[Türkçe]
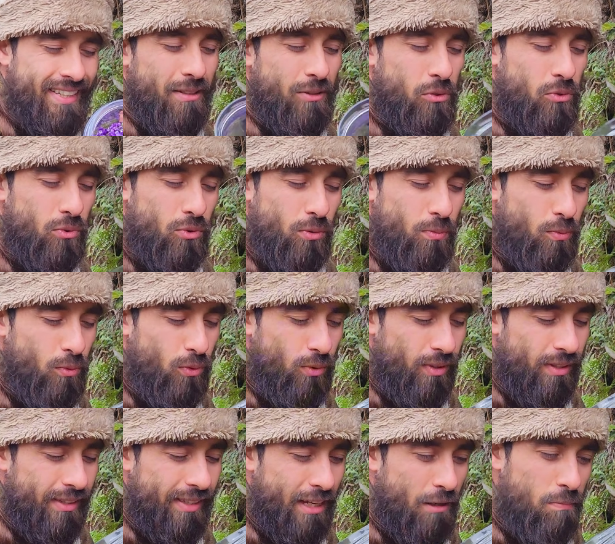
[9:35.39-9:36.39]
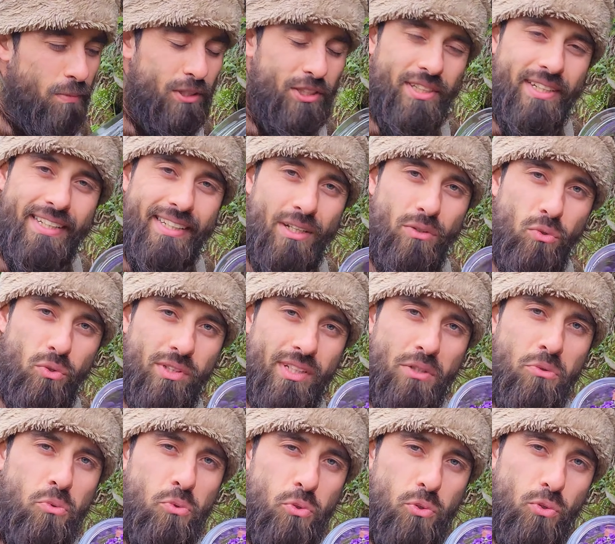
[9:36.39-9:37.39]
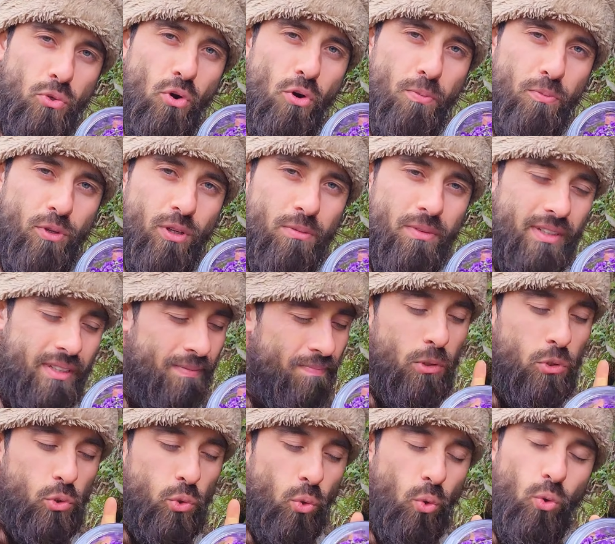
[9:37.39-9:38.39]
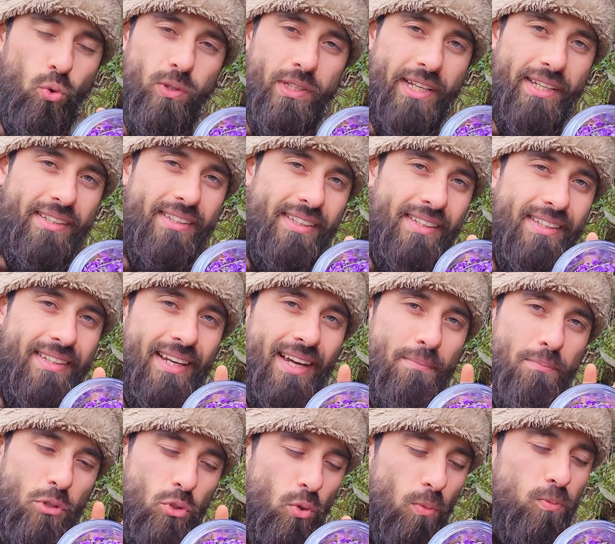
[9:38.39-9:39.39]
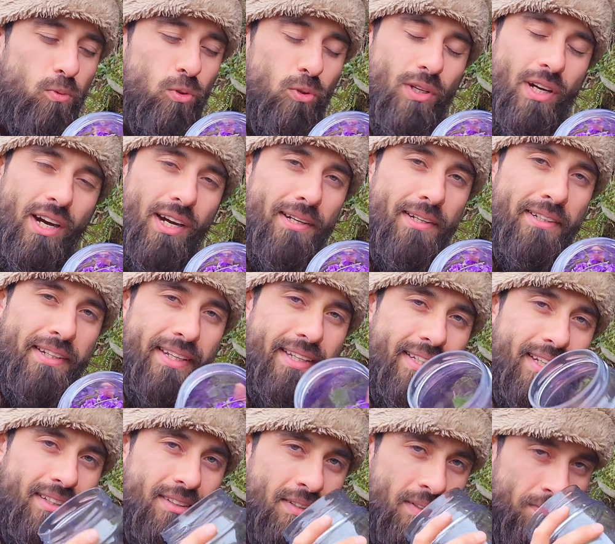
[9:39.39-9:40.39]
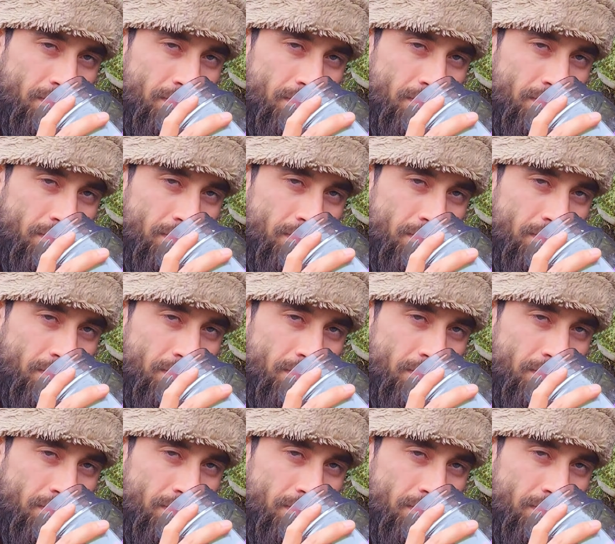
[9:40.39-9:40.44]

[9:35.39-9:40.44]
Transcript: Çünkü bu tek başınayken o kadar güçlü kokmuyor ama çoğul ya yani bir topluluk halindeyken